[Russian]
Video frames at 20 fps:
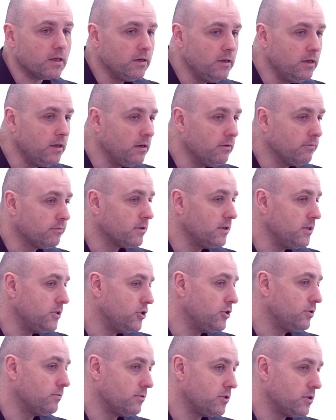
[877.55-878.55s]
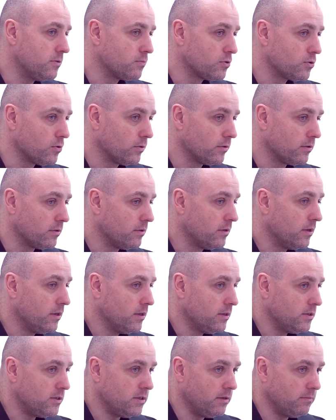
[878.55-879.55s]
И в 1800
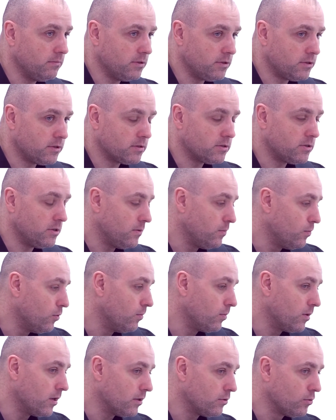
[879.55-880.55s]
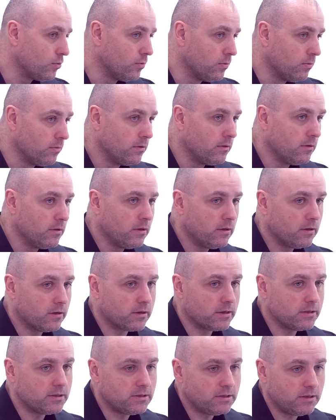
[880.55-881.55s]
1977 году
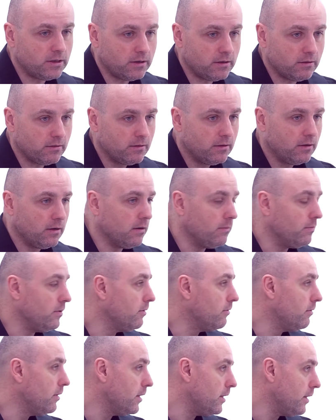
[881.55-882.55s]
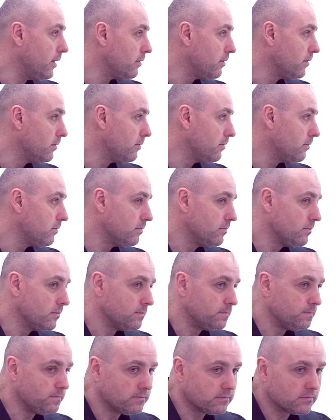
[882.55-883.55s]
Россия объявляет
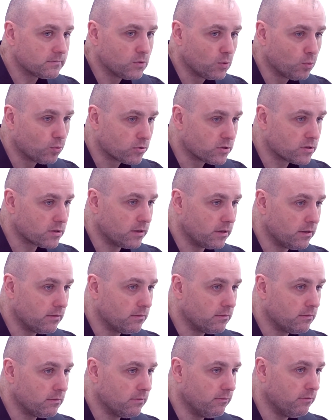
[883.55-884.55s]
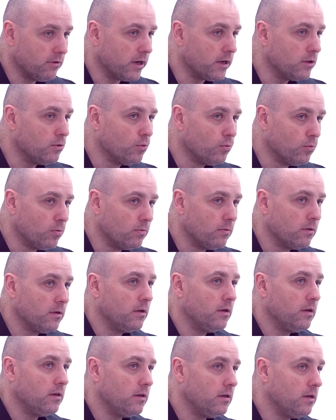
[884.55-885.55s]
Турции войну
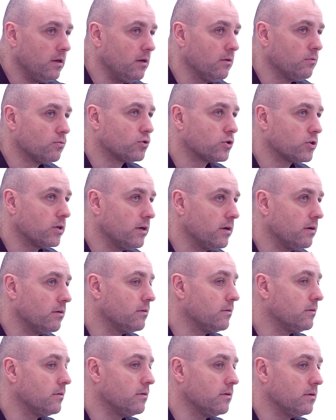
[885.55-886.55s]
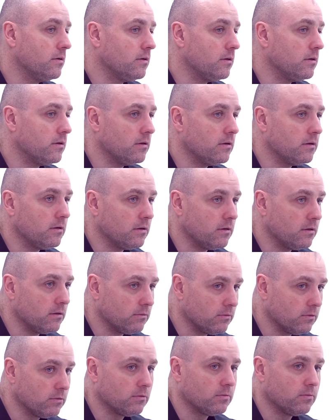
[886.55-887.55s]
и уже э,
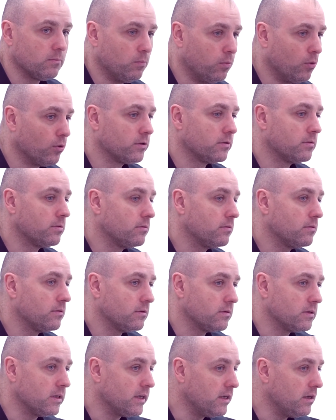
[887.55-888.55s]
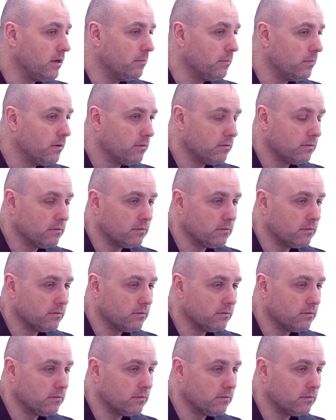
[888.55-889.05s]
вот под таким